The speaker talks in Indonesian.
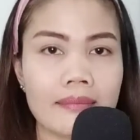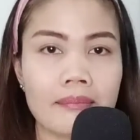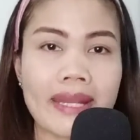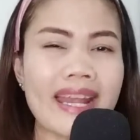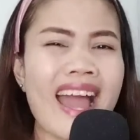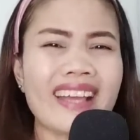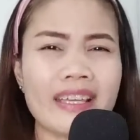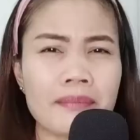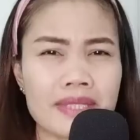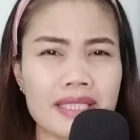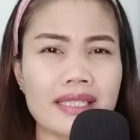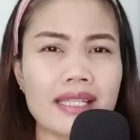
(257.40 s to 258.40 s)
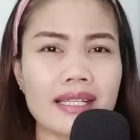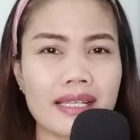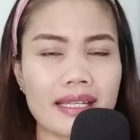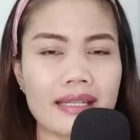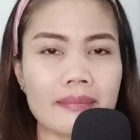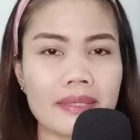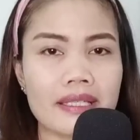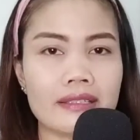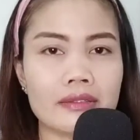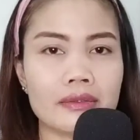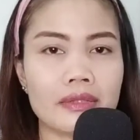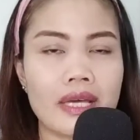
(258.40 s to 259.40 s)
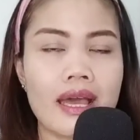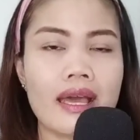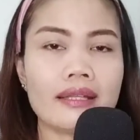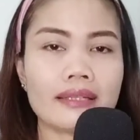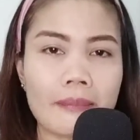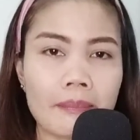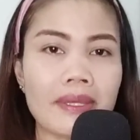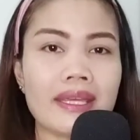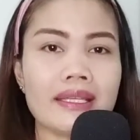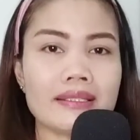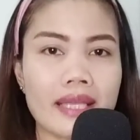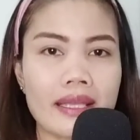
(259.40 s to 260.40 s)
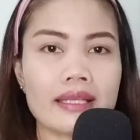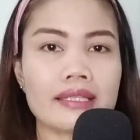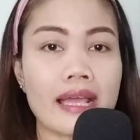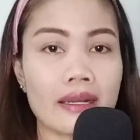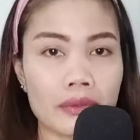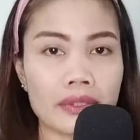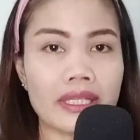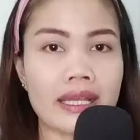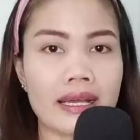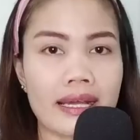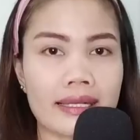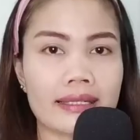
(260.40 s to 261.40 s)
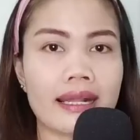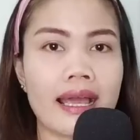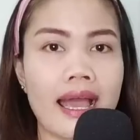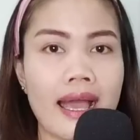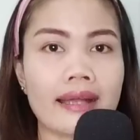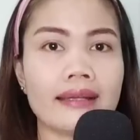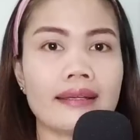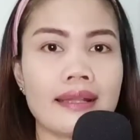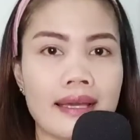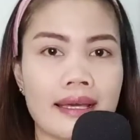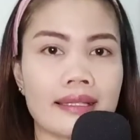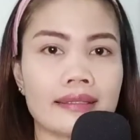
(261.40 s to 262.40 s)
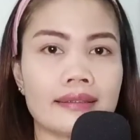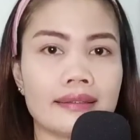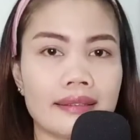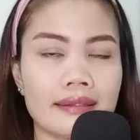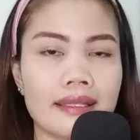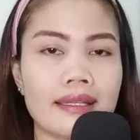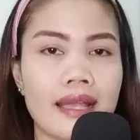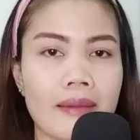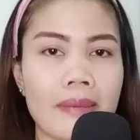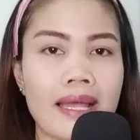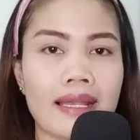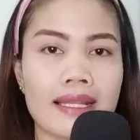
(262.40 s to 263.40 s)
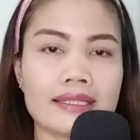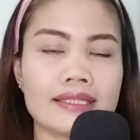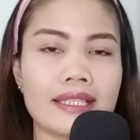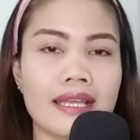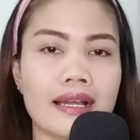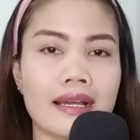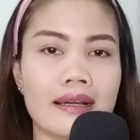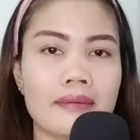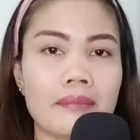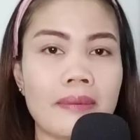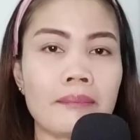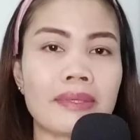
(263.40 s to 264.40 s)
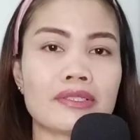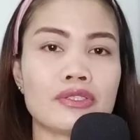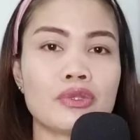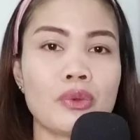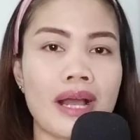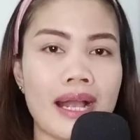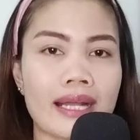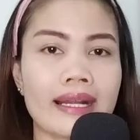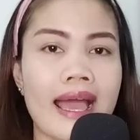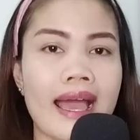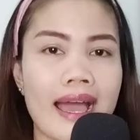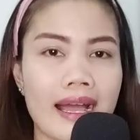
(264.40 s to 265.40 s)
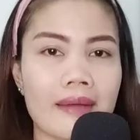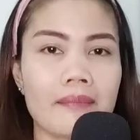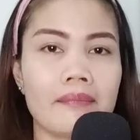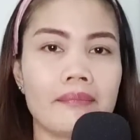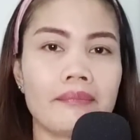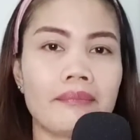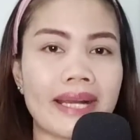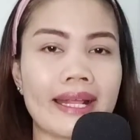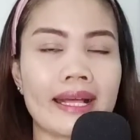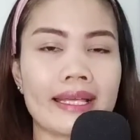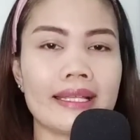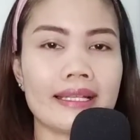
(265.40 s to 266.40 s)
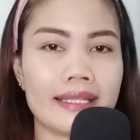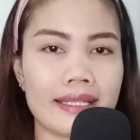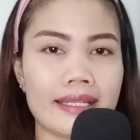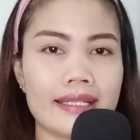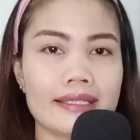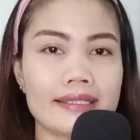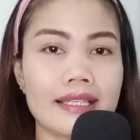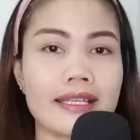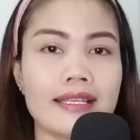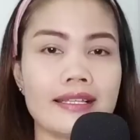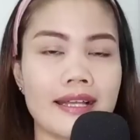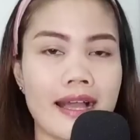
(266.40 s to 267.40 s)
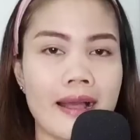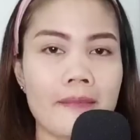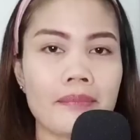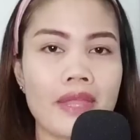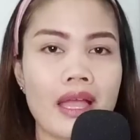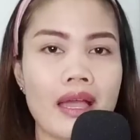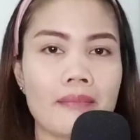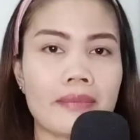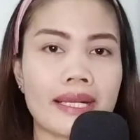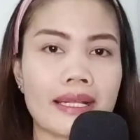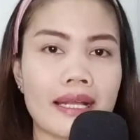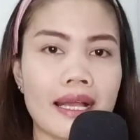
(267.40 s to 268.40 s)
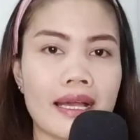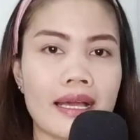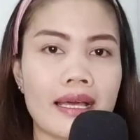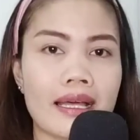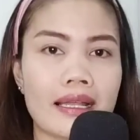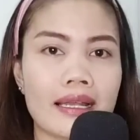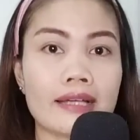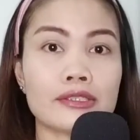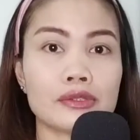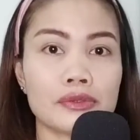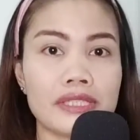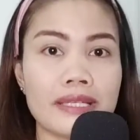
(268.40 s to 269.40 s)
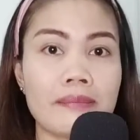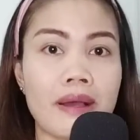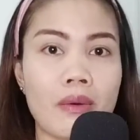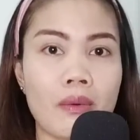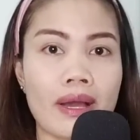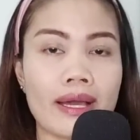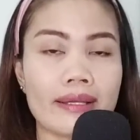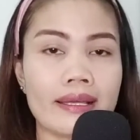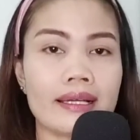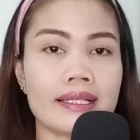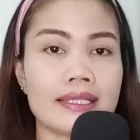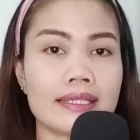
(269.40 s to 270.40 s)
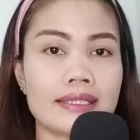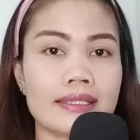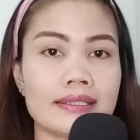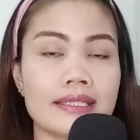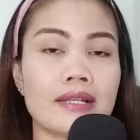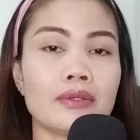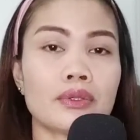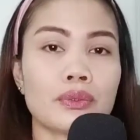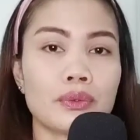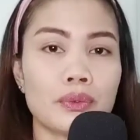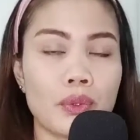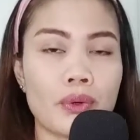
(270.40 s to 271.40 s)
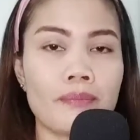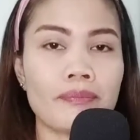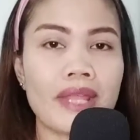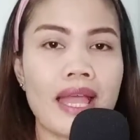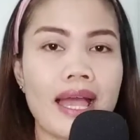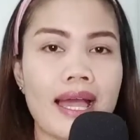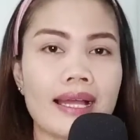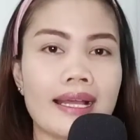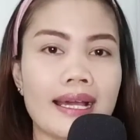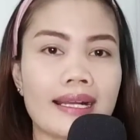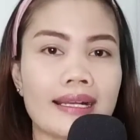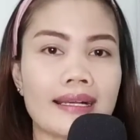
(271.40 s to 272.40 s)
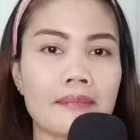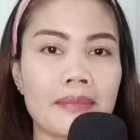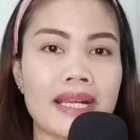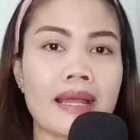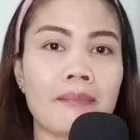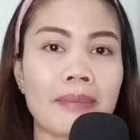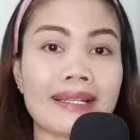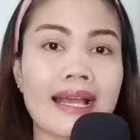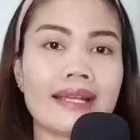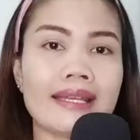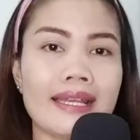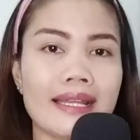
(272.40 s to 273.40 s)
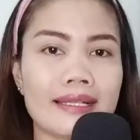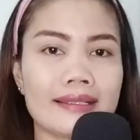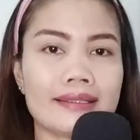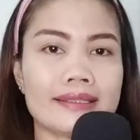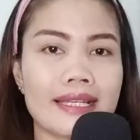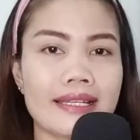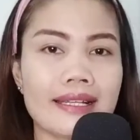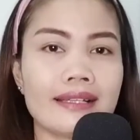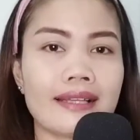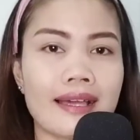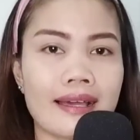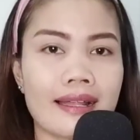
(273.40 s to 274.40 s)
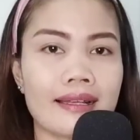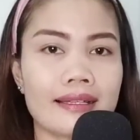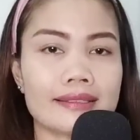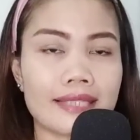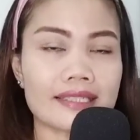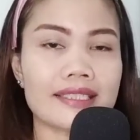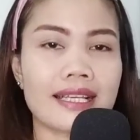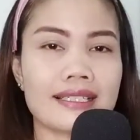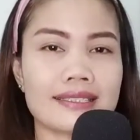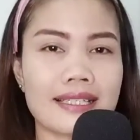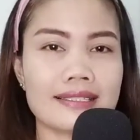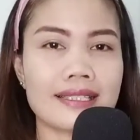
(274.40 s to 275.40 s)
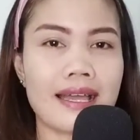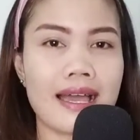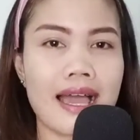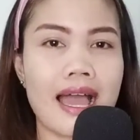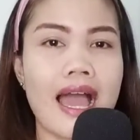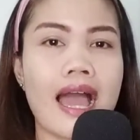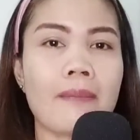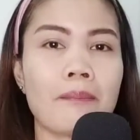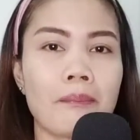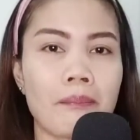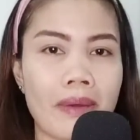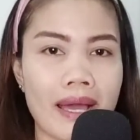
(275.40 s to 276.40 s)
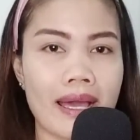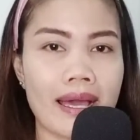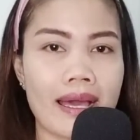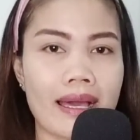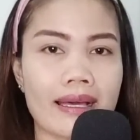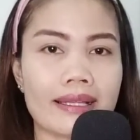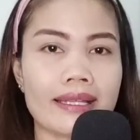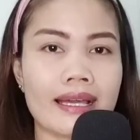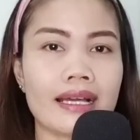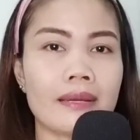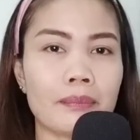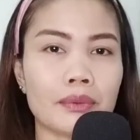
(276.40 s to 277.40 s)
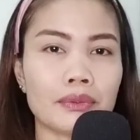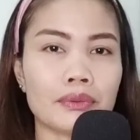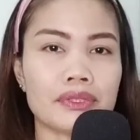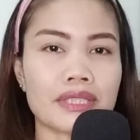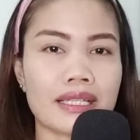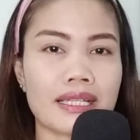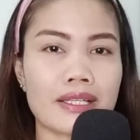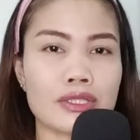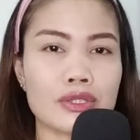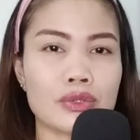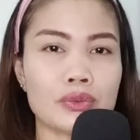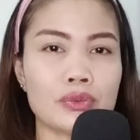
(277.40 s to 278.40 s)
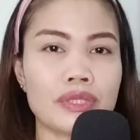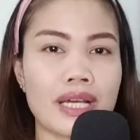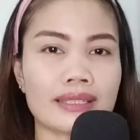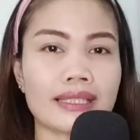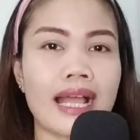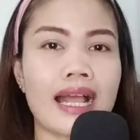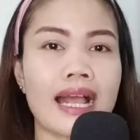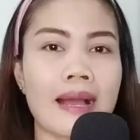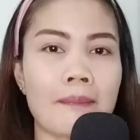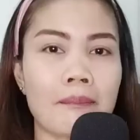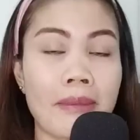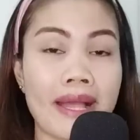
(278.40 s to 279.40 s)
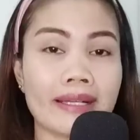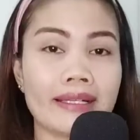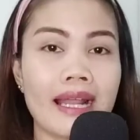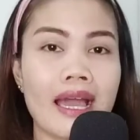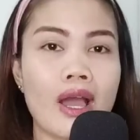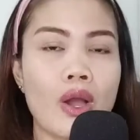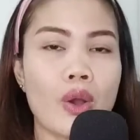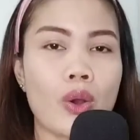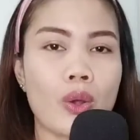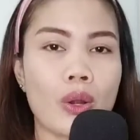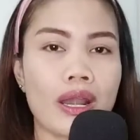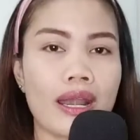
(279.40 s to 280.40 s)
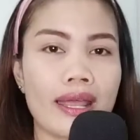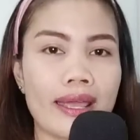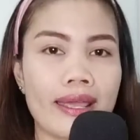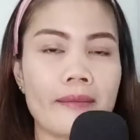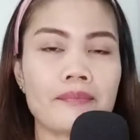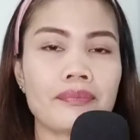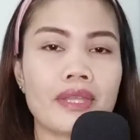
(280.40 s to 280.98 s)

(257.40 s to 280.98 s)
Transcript: main hakim sendiri begitu tapi saya salut ya karena ada tindak balas yang memperjuangkan hak mereka ini sehingga mereka langsung dibawa ya ke jalur hukum agar mendapat keadilan. Jadi kita saksikan saja apa ya keputusan dan juga tanggapan oleh